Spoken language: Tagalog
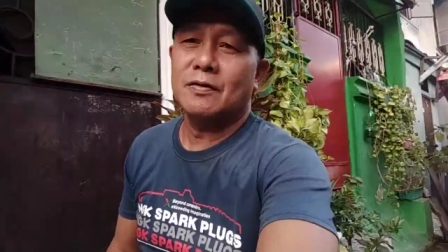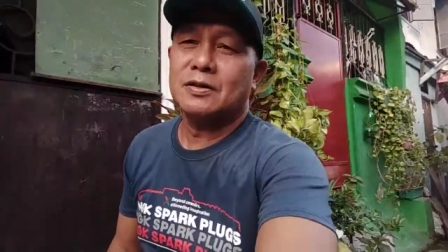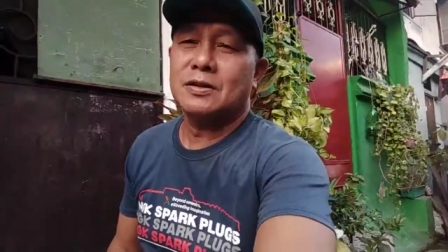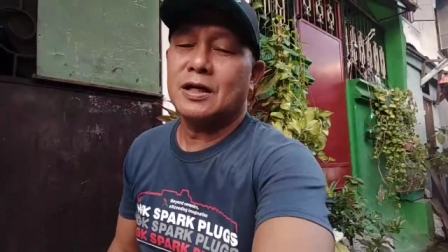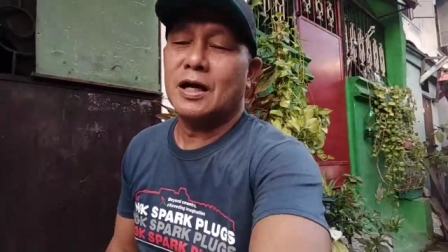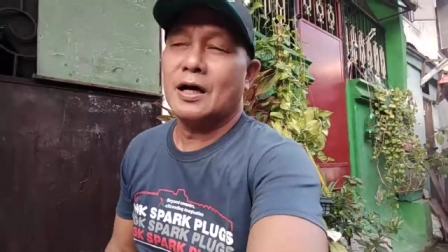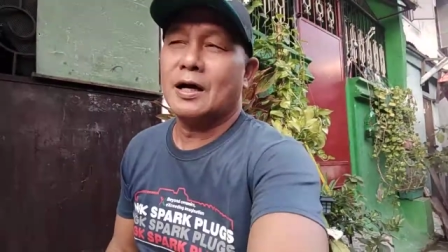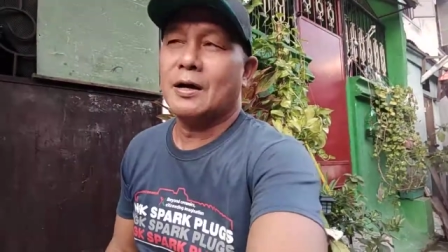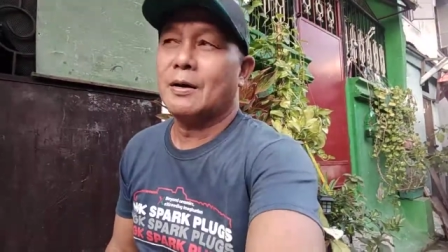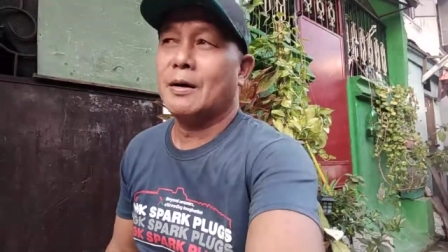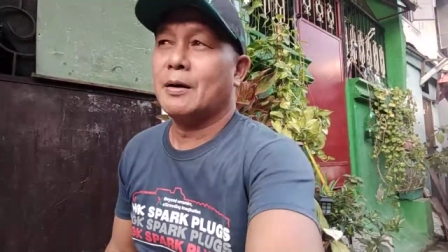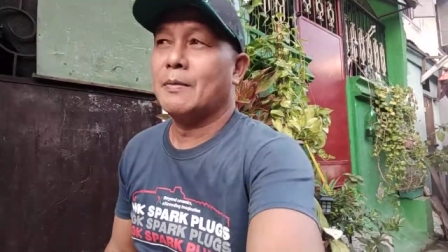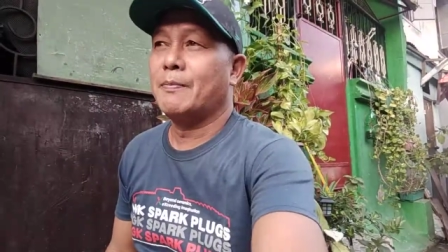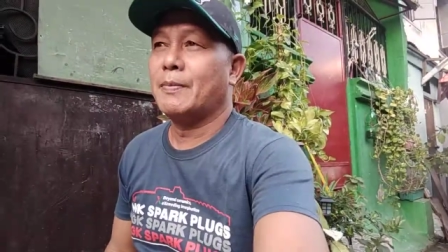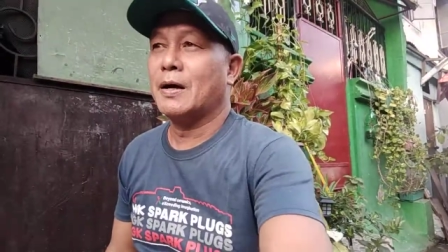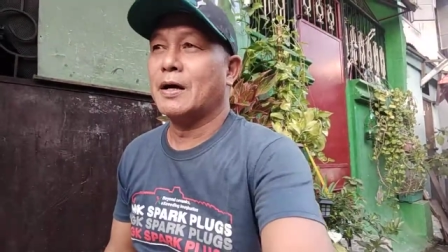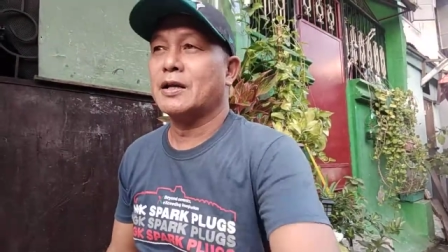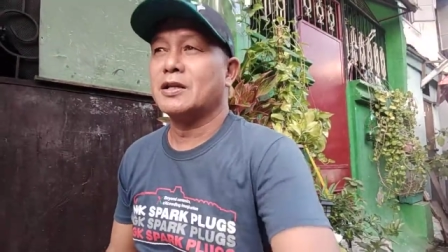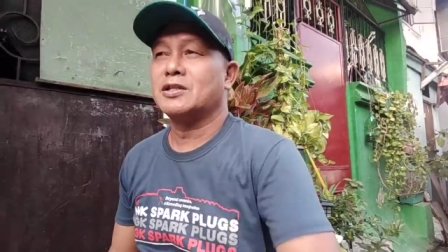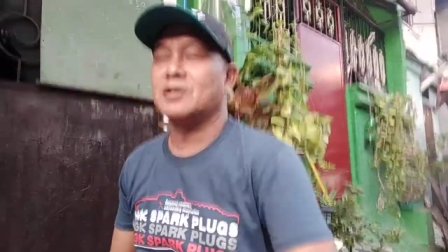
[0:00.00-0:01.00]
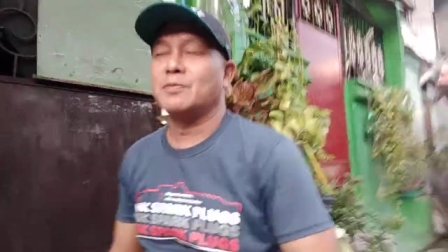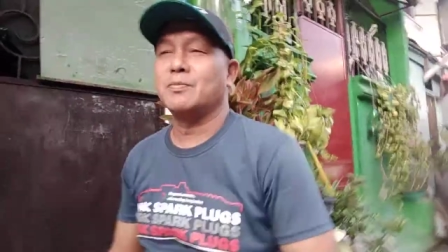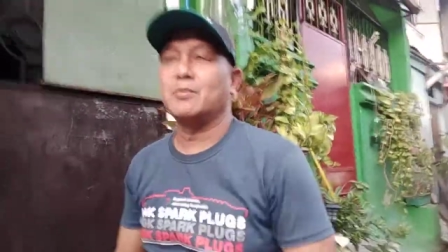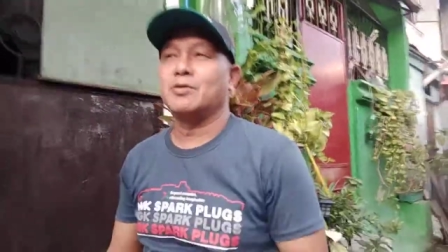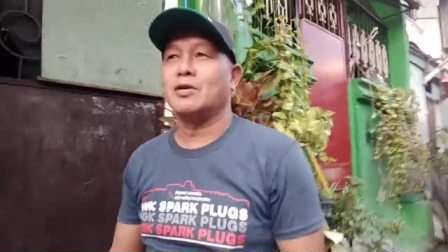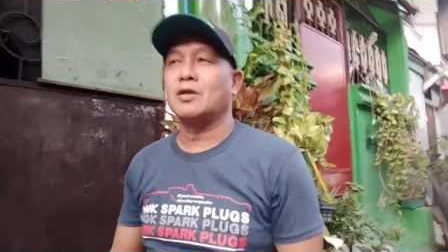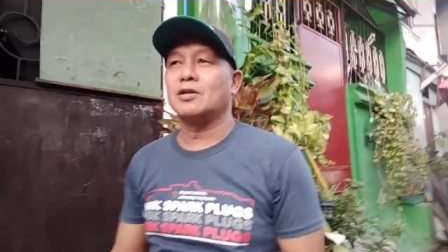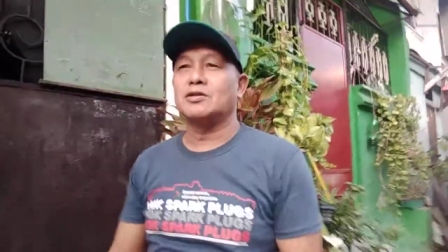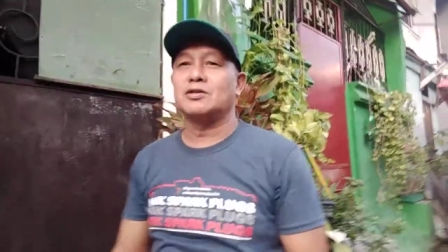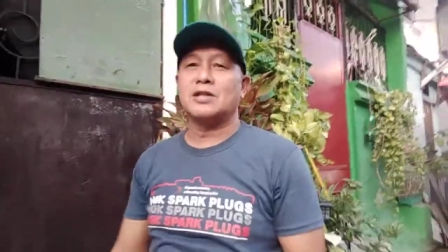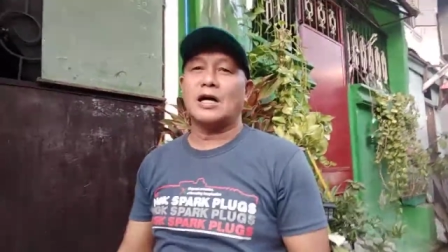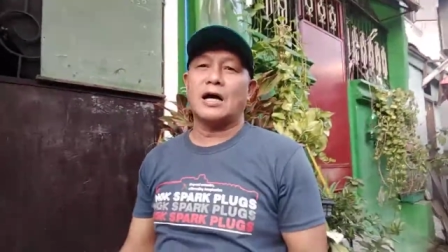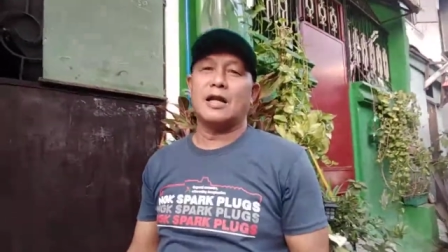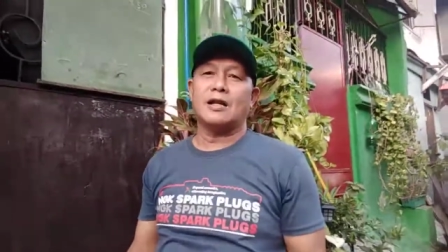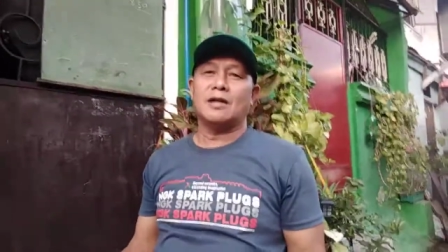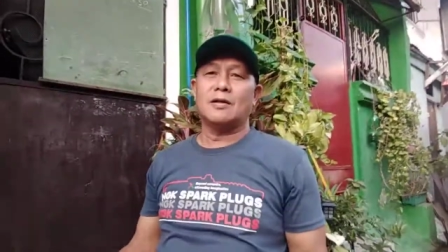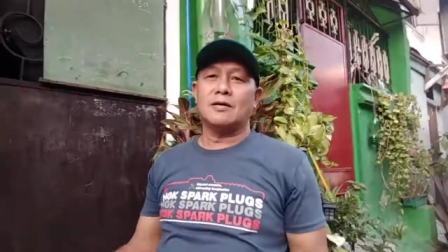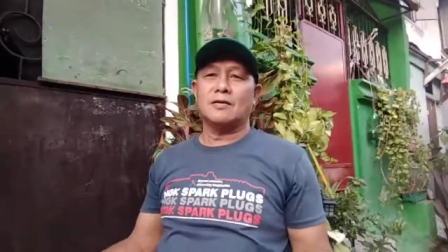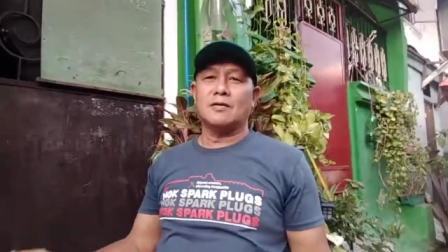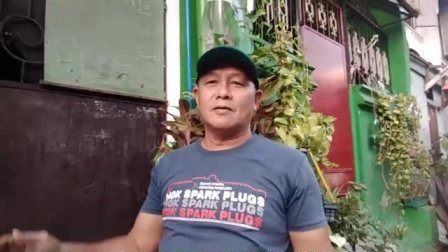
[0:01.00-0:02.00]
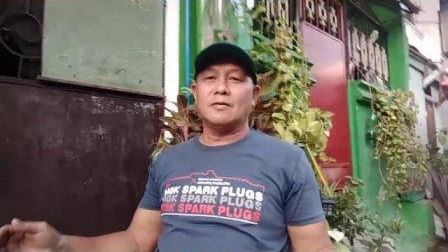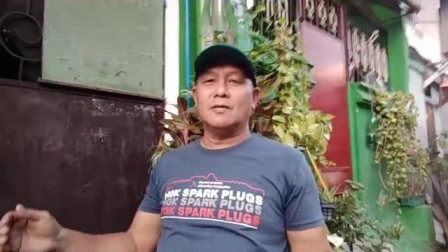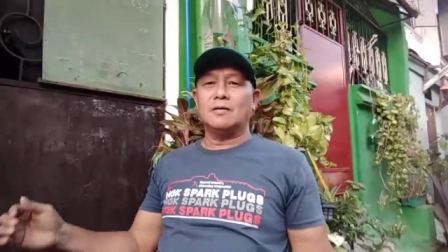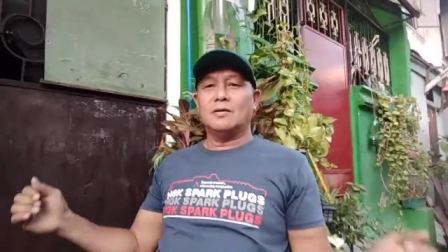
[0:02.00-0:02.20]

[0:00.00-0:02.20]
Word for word: sa pag-receive nyo ng channel ko.